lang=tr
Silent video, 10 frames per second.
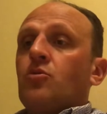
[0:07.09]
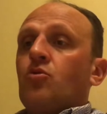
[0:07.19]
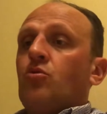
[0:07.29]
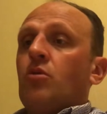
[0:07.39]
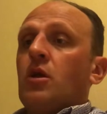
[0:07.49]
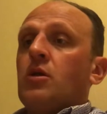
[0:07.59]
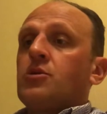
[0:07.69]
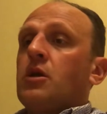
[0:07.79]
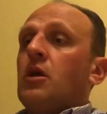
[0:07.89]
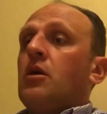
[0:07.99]
ürün
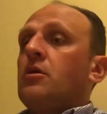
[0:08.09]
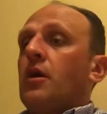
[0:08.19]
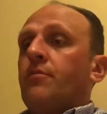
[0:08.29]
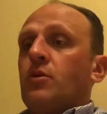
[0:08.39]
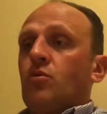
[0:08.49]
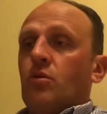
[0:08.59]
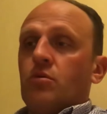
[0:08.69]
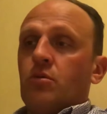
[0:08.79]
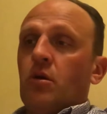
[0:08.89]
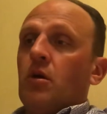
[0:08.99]
yöneticilerine hitap
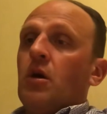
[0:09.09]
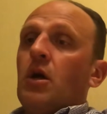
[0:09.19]
ediyordu.